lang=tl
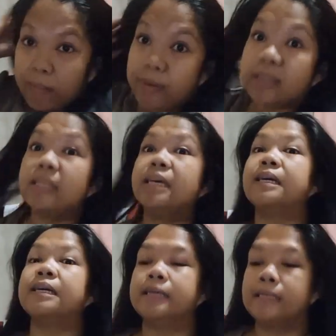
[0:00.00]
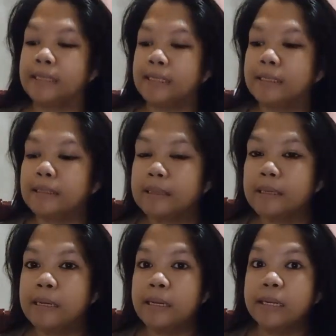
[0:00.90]
everything
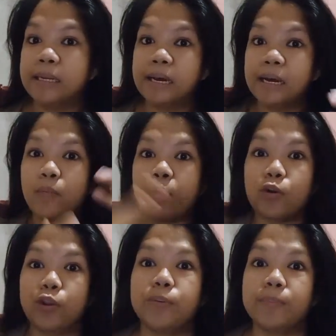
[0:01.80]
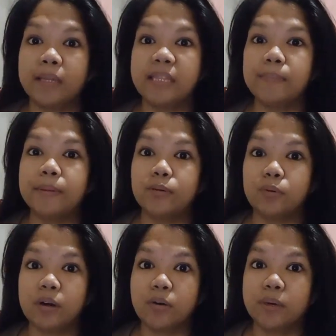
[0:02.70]
nagawa ko na yung mga dapat
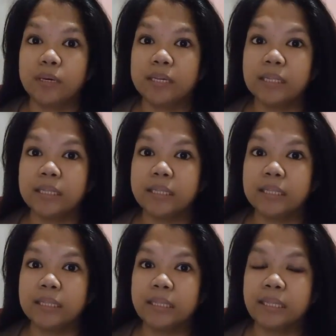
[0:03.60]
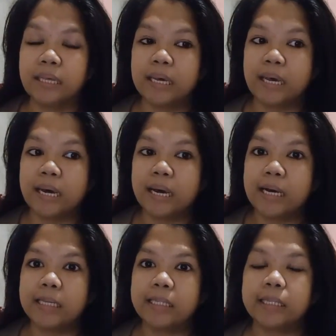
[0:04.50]
kong gawin
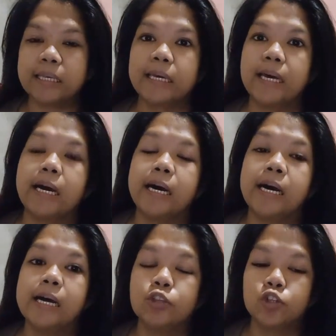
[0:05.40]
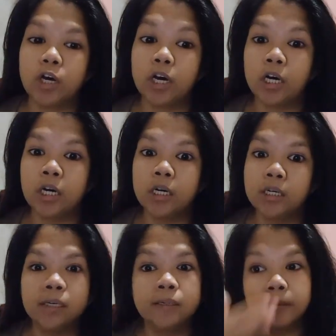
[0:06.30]
at at saka
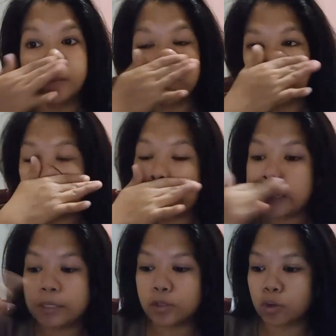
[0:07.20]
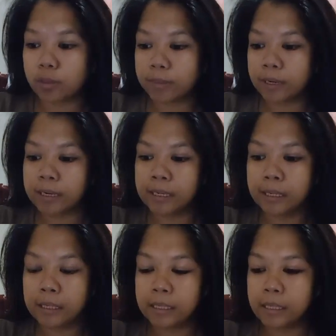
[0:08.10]
unang guys ako ng mga
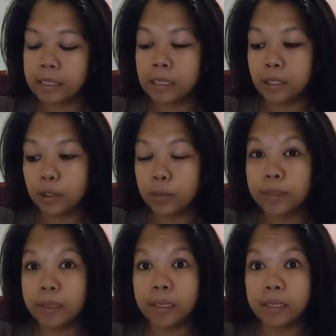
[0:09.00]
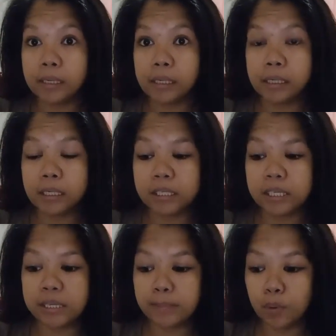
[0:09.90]
mga
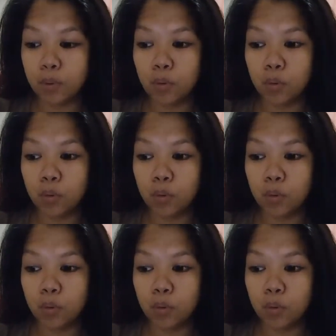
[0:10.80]
resibo